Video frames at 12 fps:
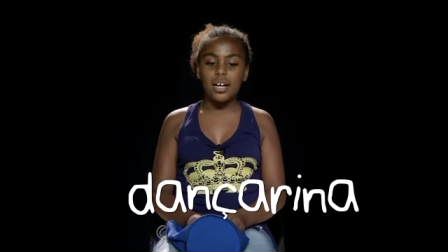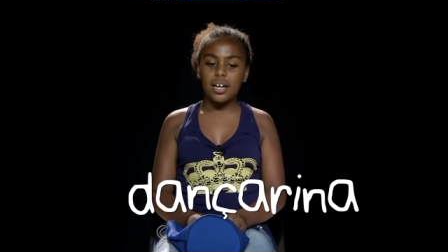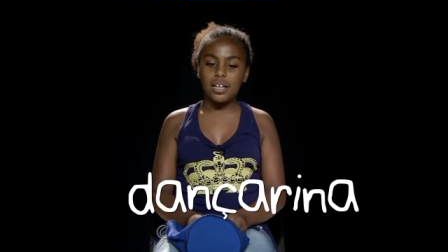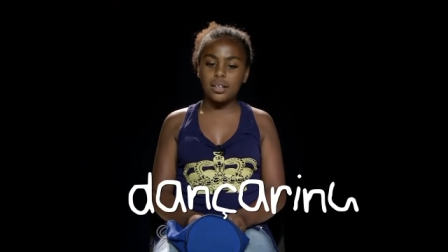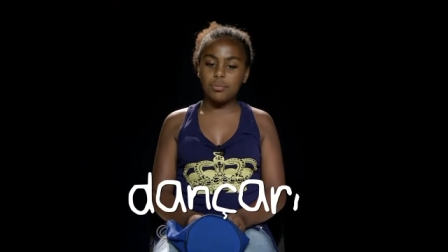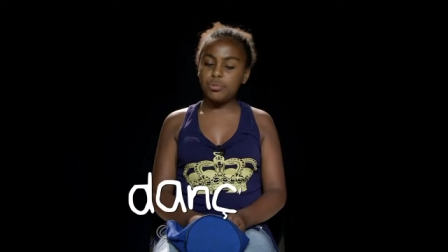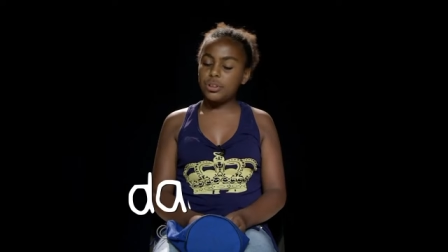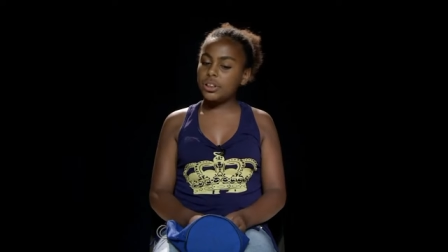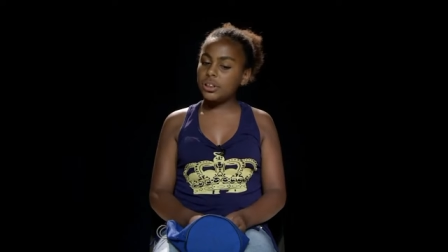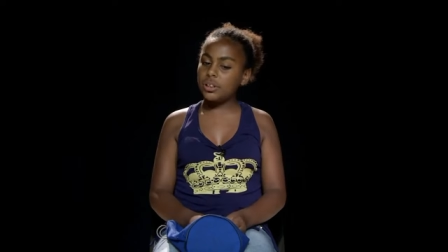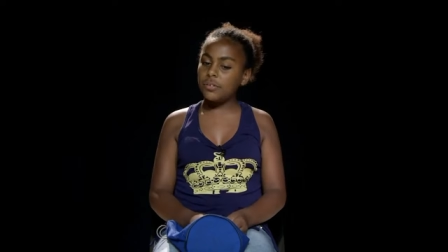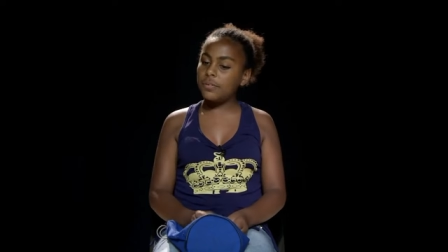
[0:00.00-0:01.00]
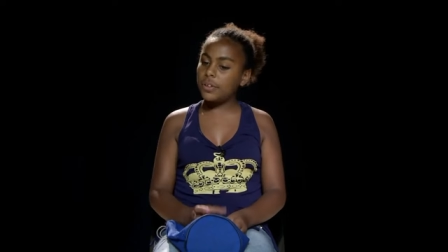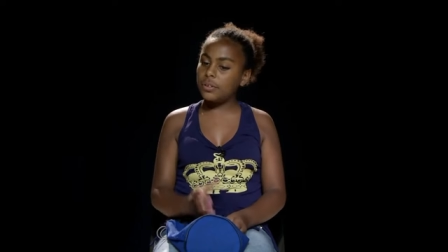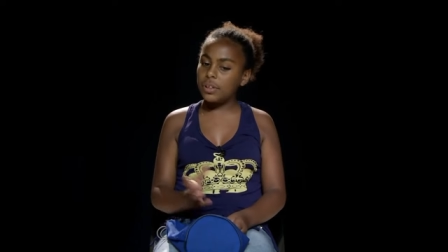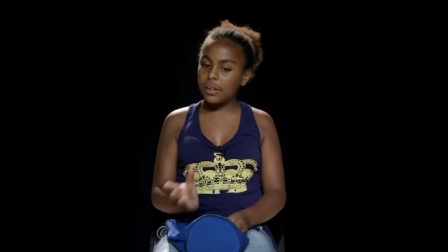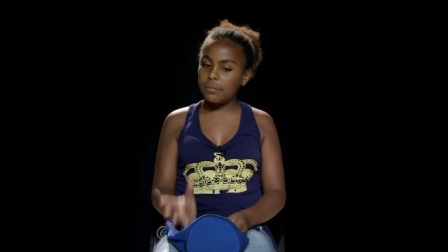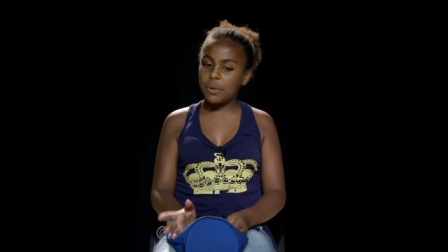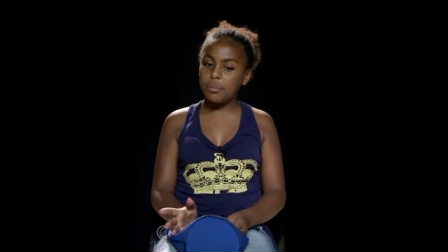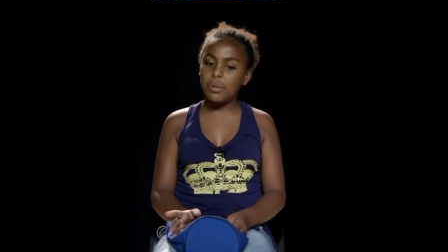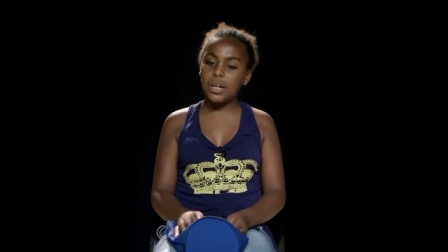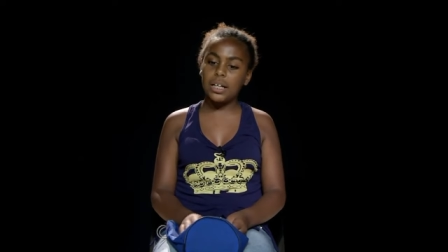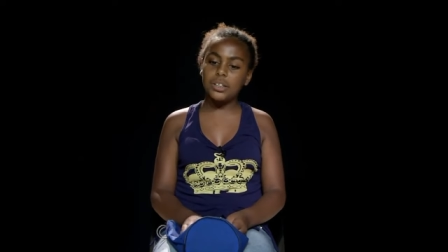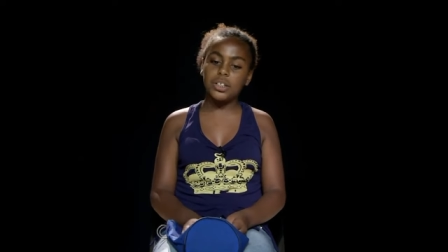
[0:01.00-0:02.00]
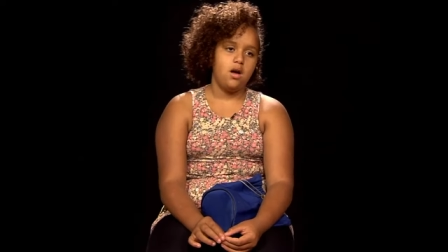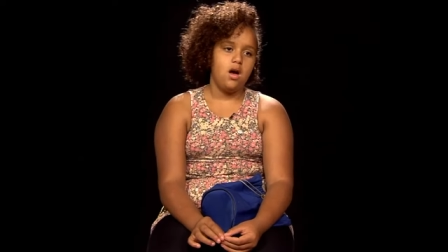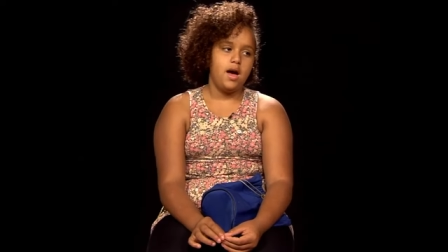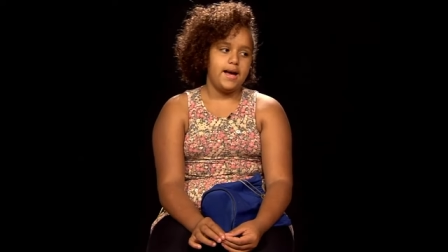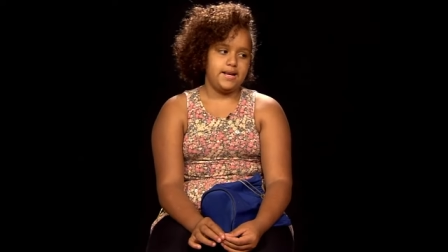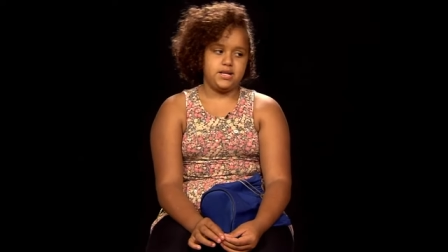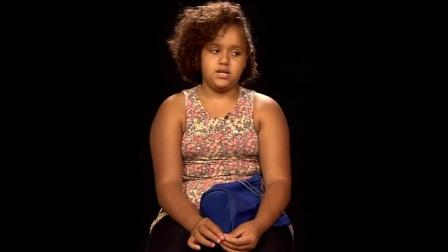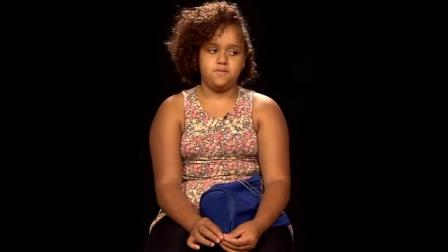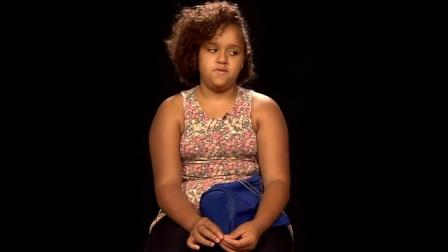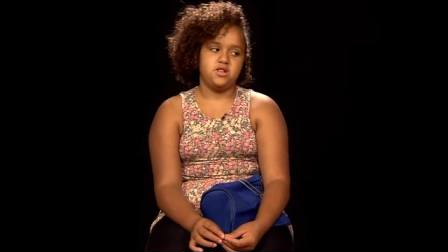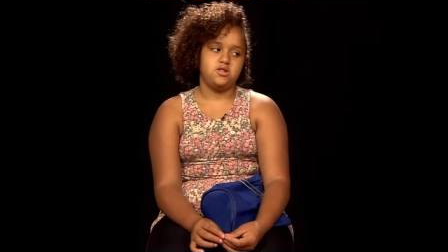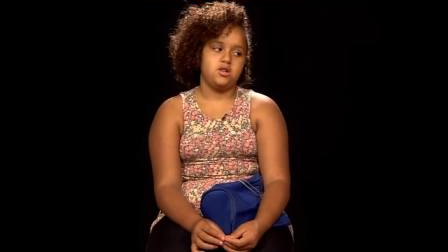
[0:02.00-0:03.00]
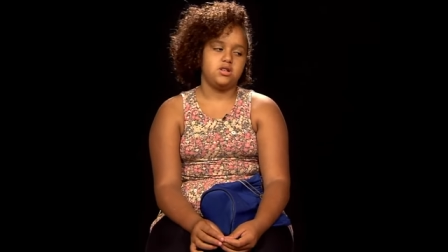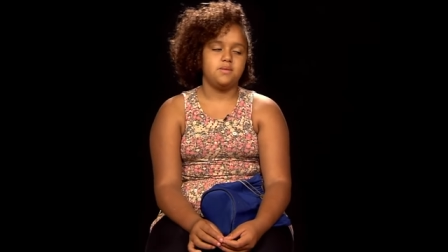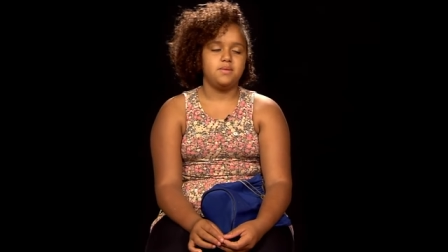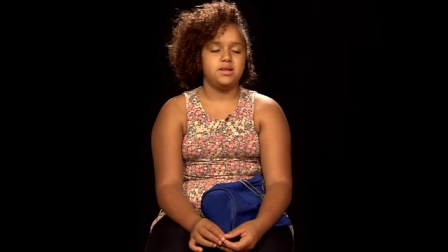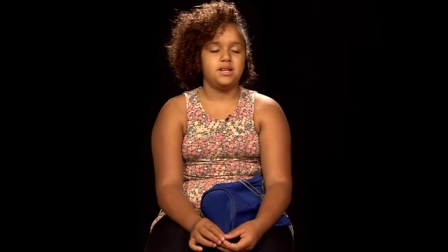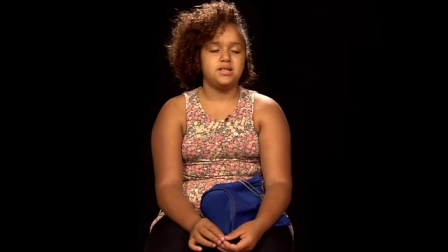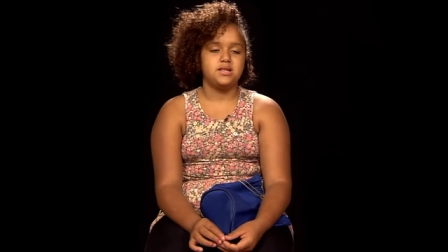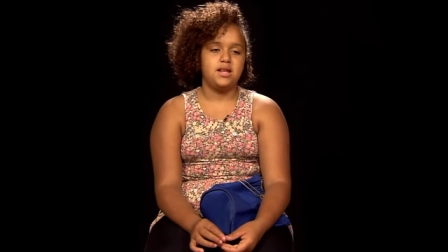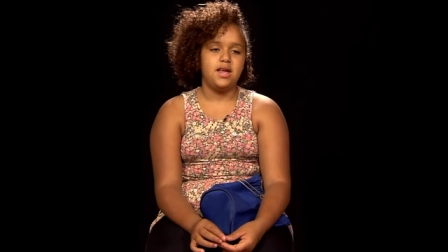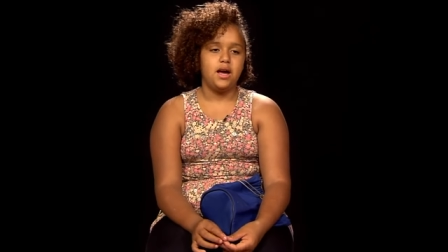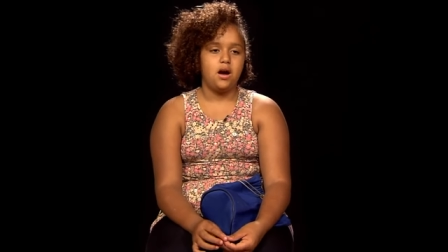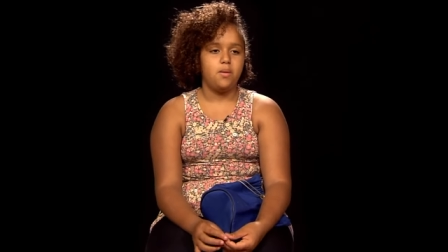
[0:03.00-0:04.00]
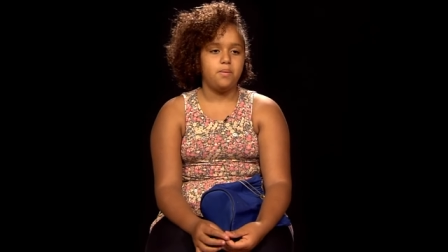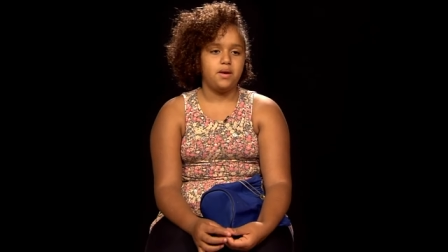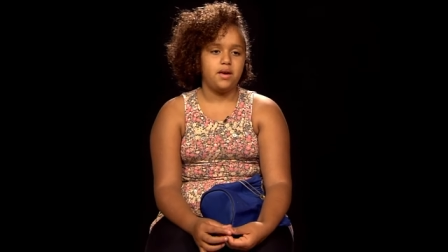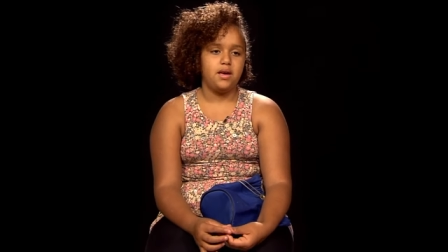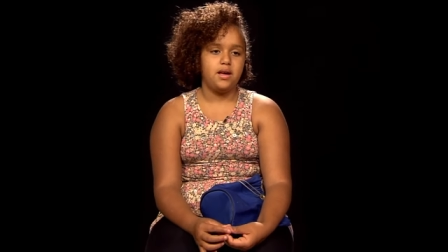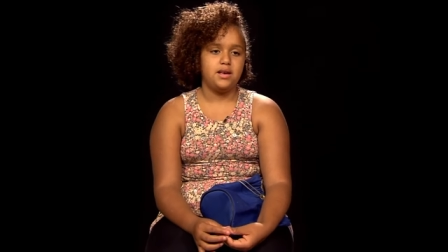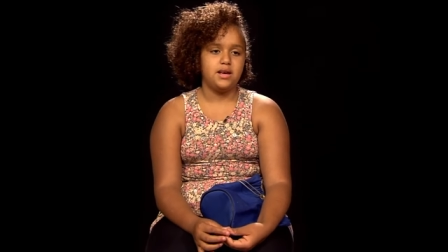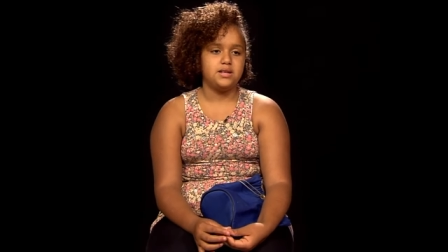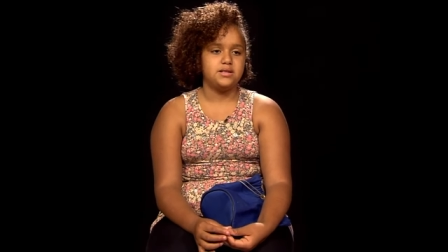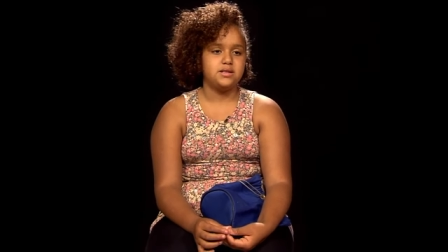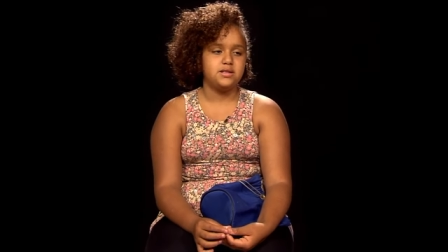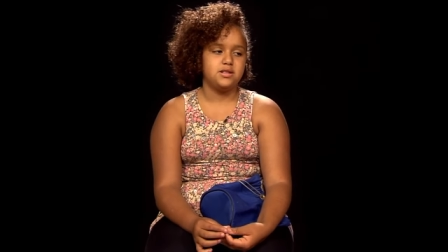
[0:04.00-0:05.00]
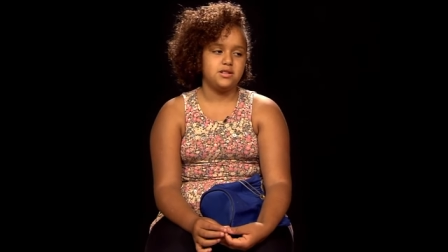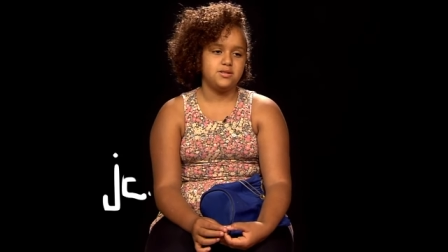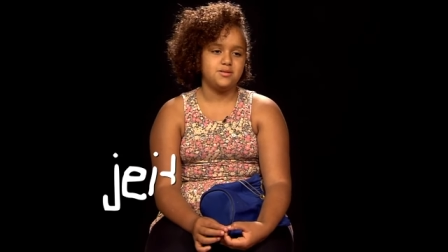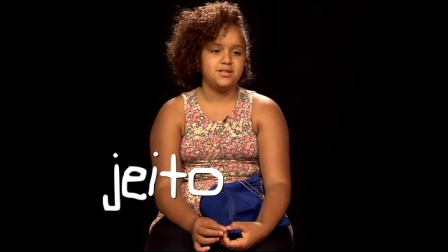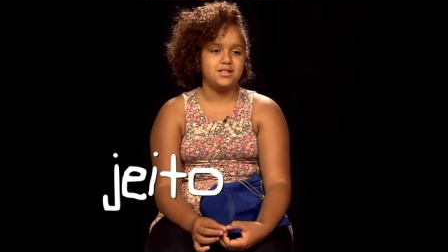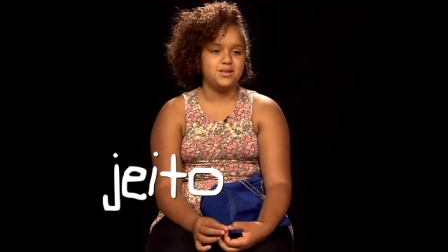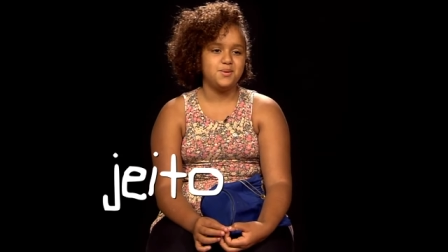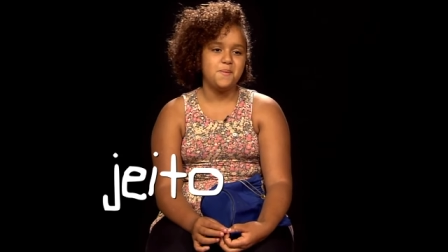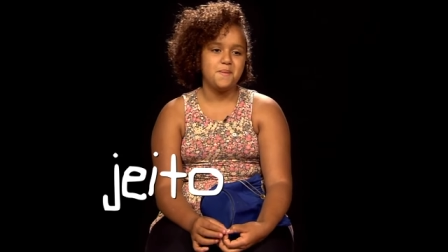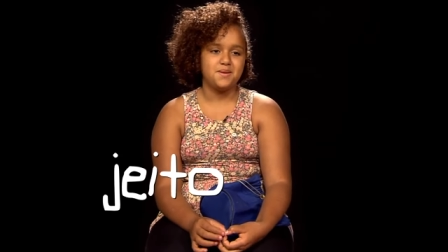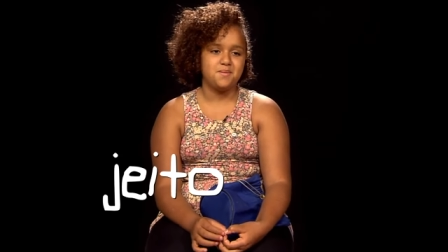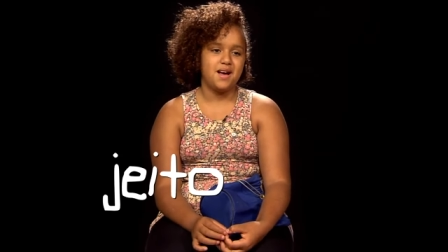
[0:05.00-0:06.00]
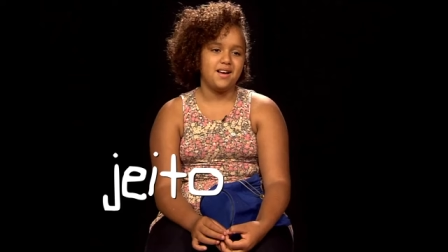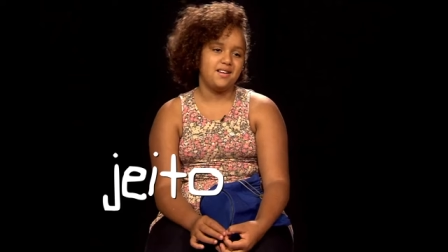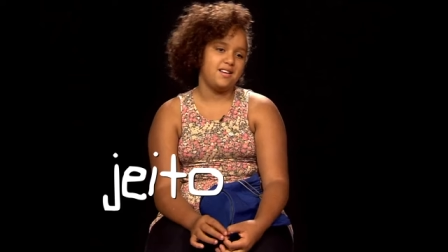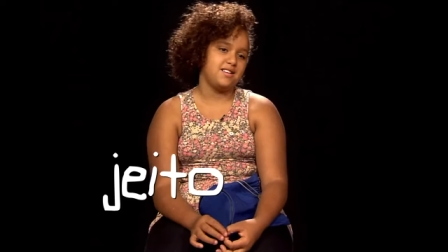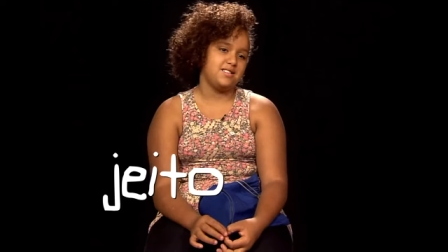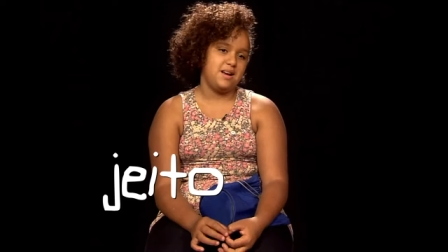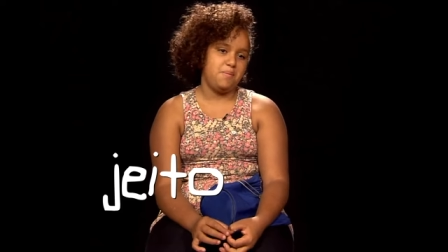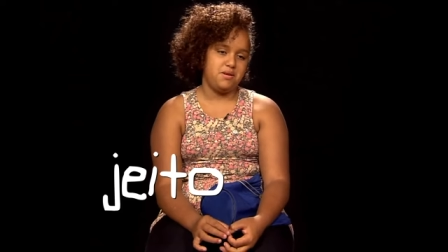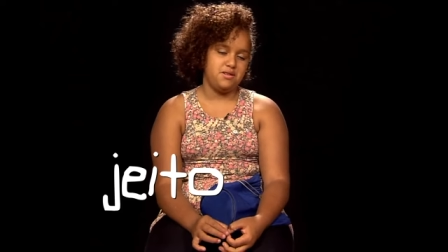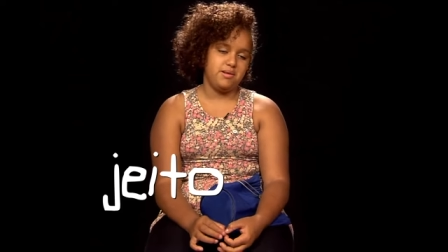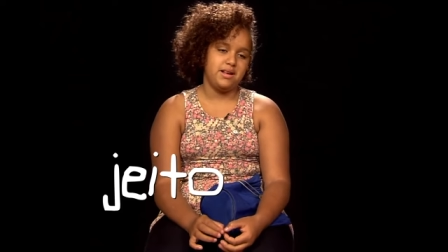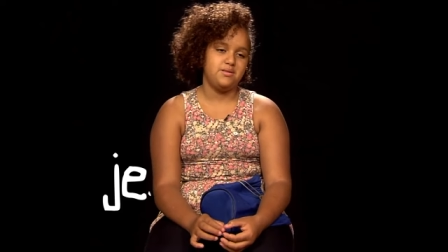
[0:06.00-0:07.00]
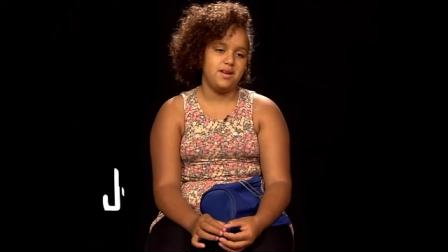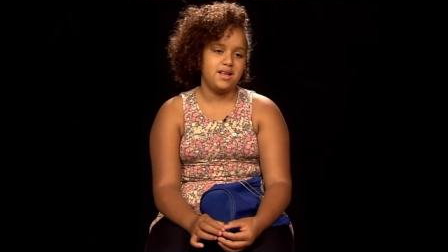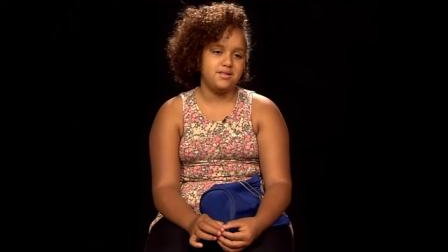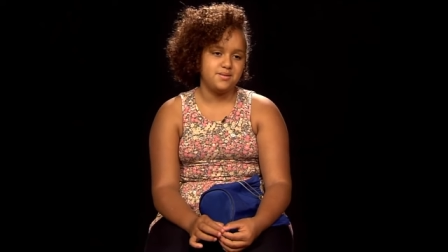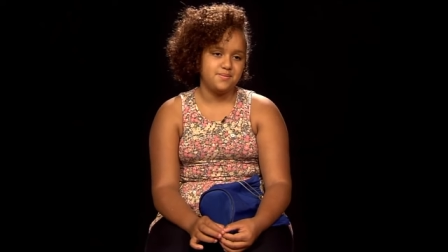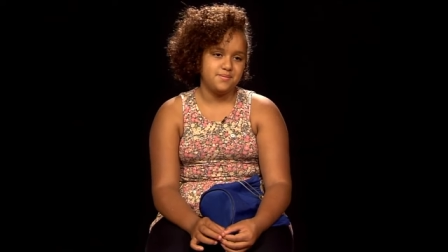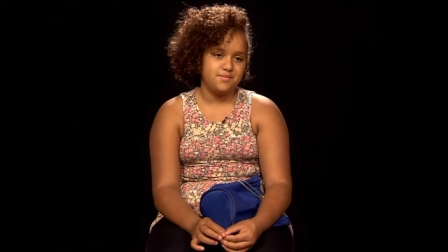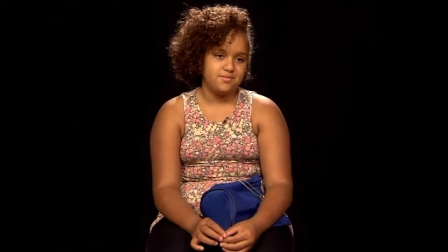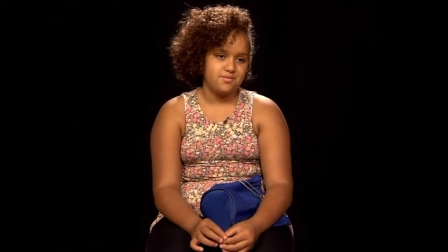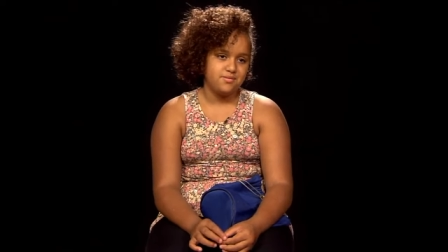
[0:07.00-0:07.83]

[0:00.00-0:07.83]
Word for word: Aí depois eu fico na informática. Acho que as professoras também têm que ser legal, porque aí elas ensinam de um jeito mais bacana que a gente aprende mais fácil.